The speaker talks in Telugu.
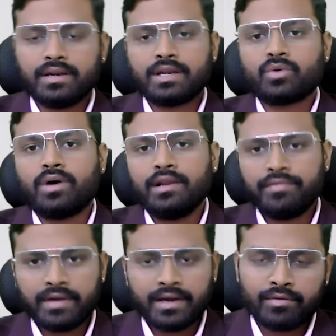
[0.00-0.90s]
నేను
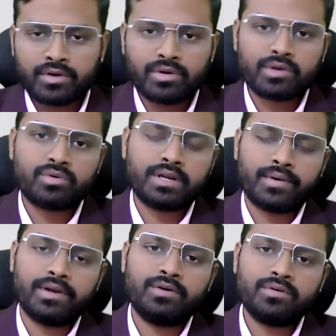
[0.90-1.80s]
క్వాలిఫై అవ్వను అనుకునే
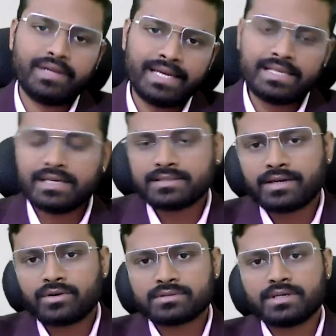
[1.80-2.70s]
వాళ్ళు ఏం
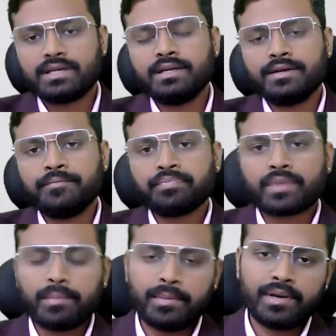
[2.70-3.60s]
చేశారో ఒకసారి
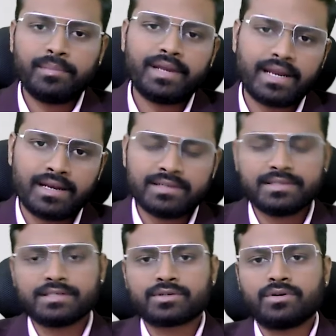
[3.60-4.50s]
మిమ్మల్ని మీరు అనలైజ్
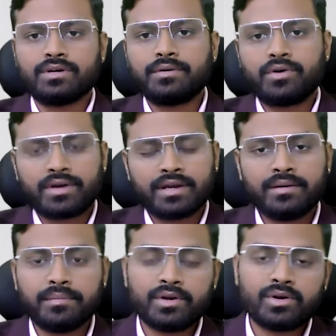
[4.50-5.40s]
చేసుకోండి ఓకేనా
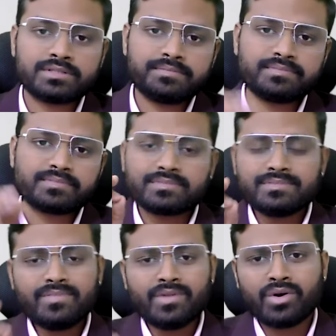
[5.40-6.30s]
బికాస్
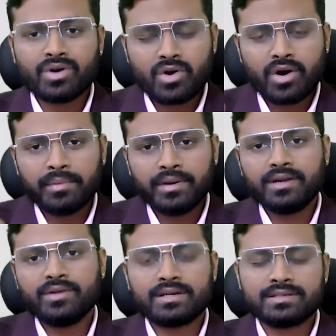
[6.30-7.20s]
ఒక
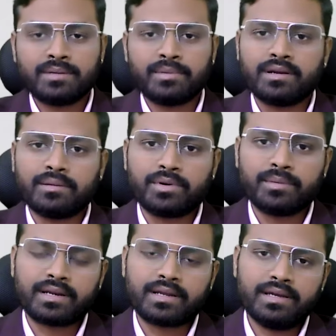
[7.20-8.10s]
కాంపిటేటివ్ ఎగ్జామ్ అన్నప్పుడు
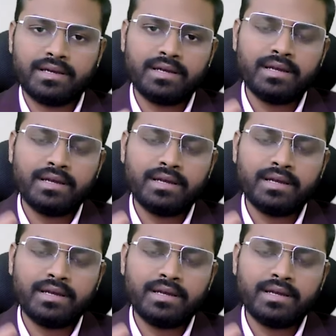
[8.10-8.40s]
మనకి